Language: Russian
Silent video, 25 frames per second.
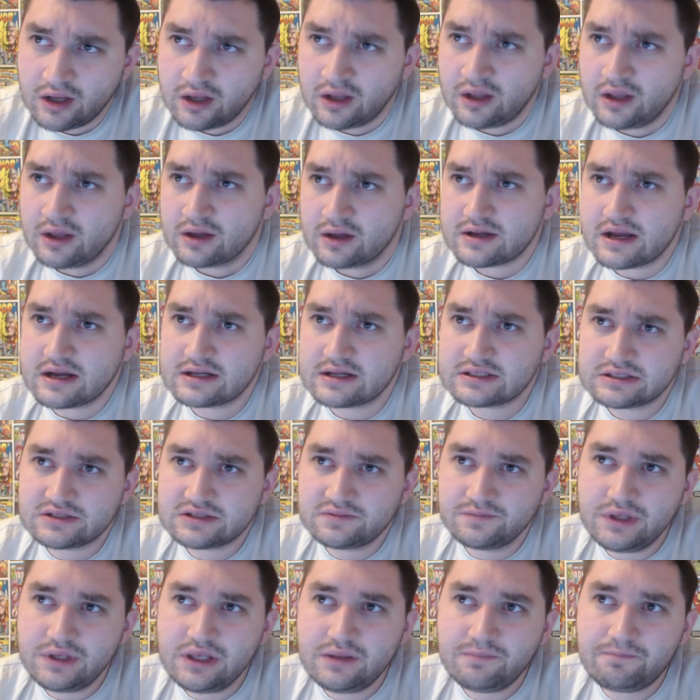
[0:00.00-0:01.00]
как
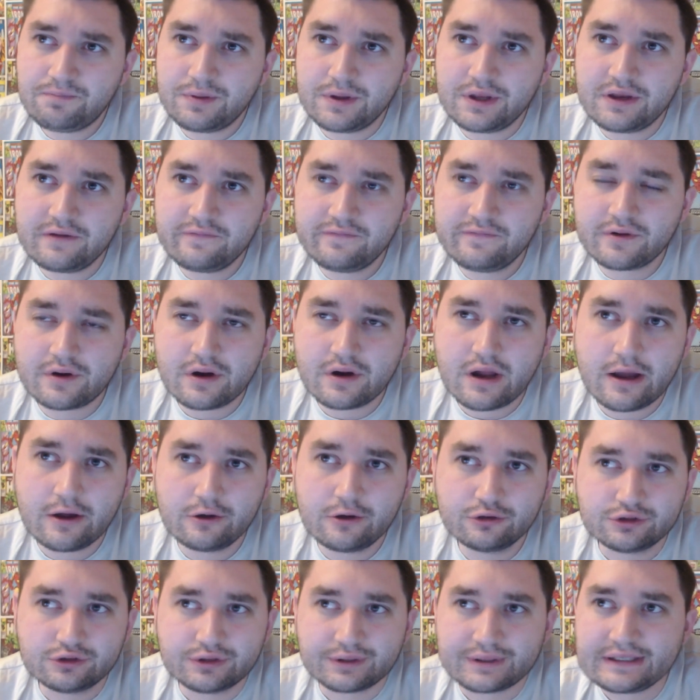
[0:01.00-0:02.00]
СМИ
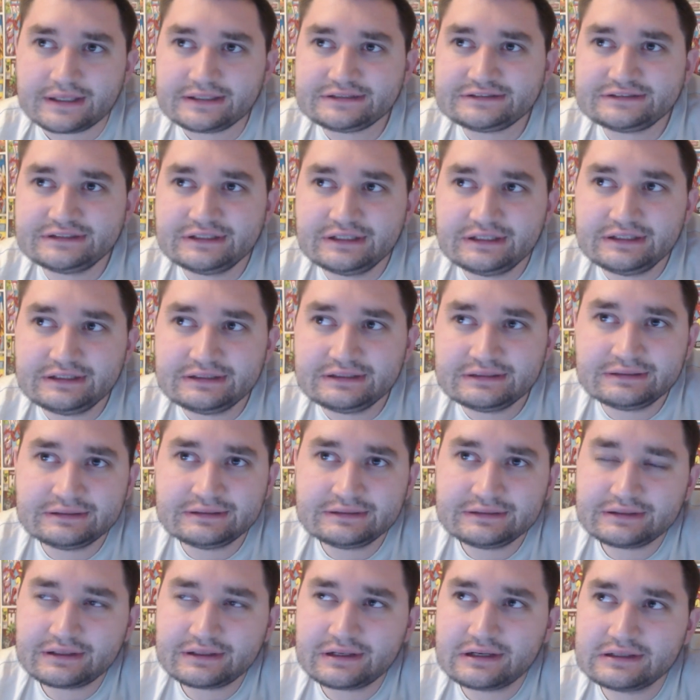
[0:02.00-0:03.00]
перевирают разные,
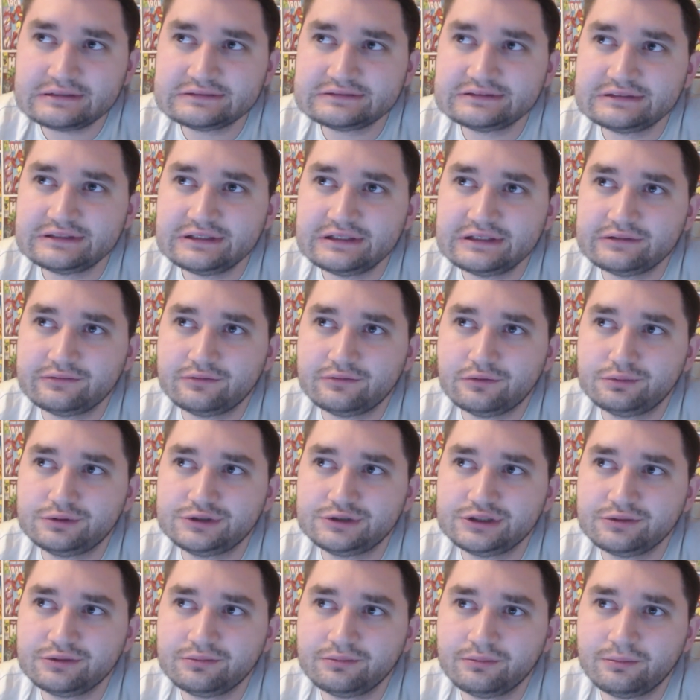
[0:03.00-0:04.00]
разные, в
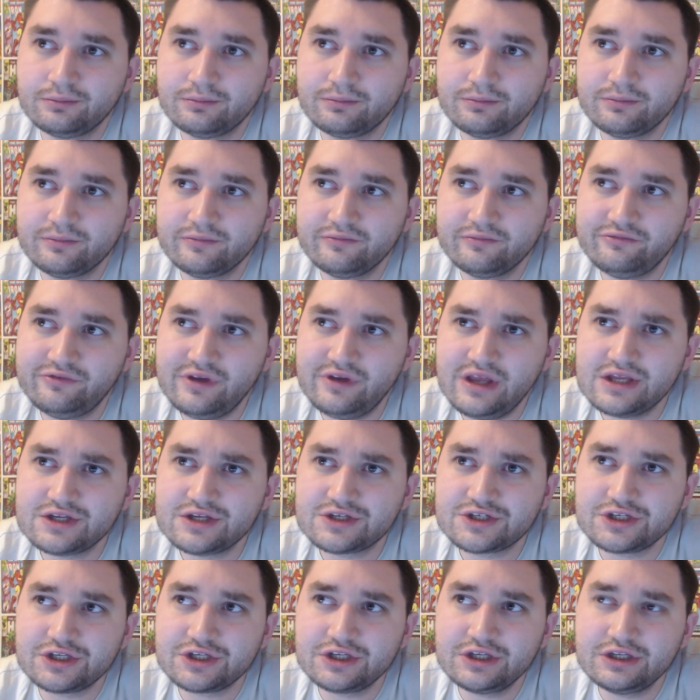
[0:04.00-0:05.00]
общем,
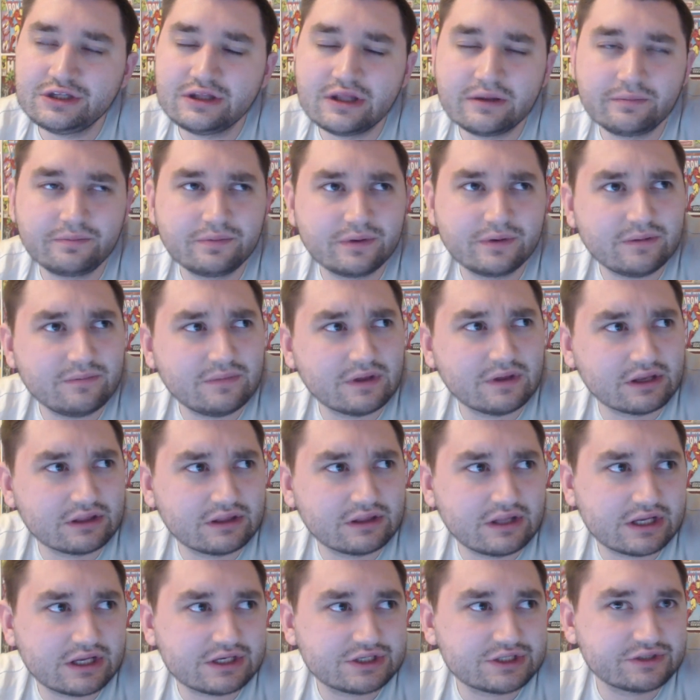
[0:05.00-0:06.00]
вещи. И, например,
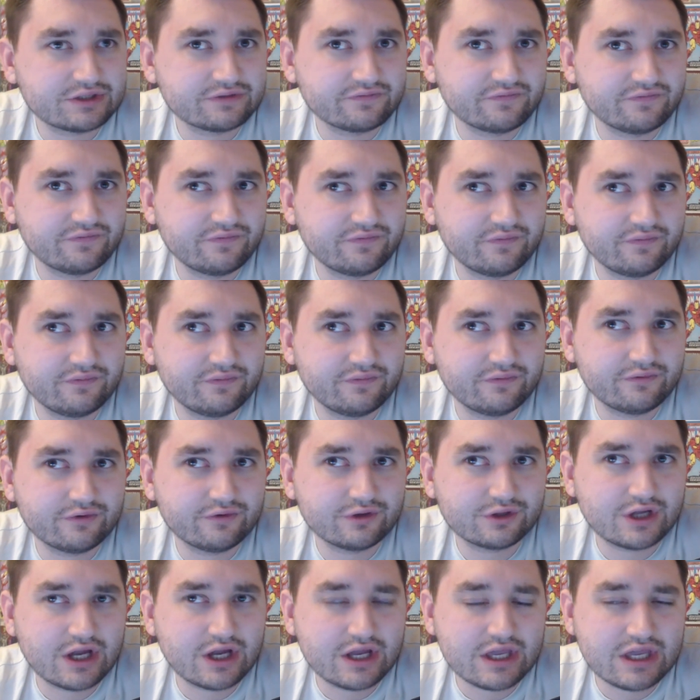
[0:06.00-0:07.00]
даже
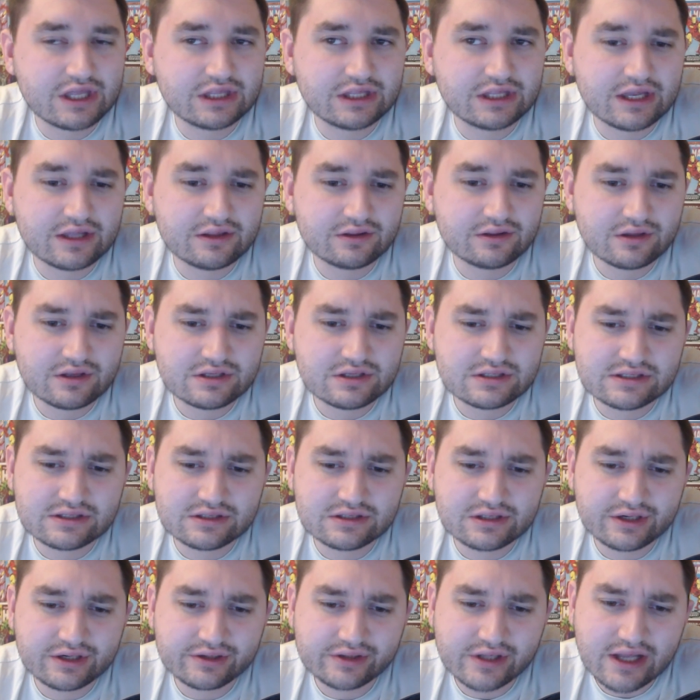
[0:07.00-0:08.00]
вот какие-то из
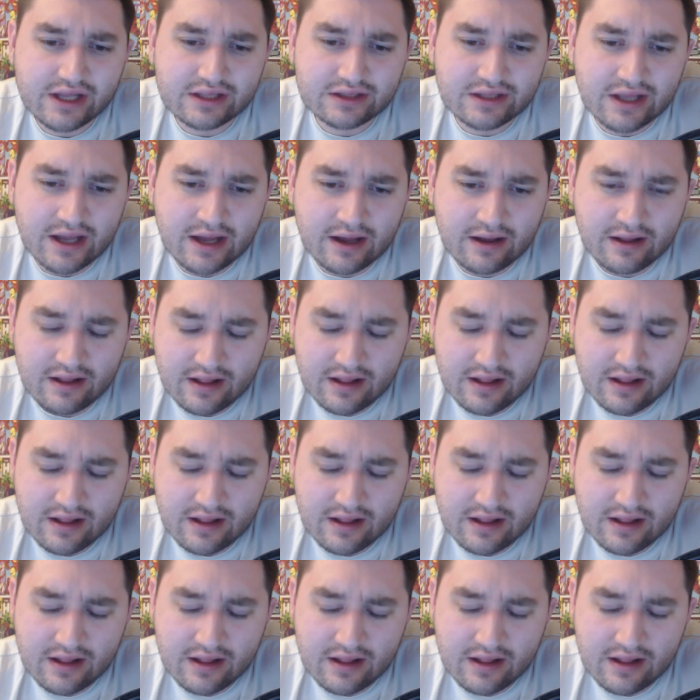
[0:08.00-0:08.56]
интернета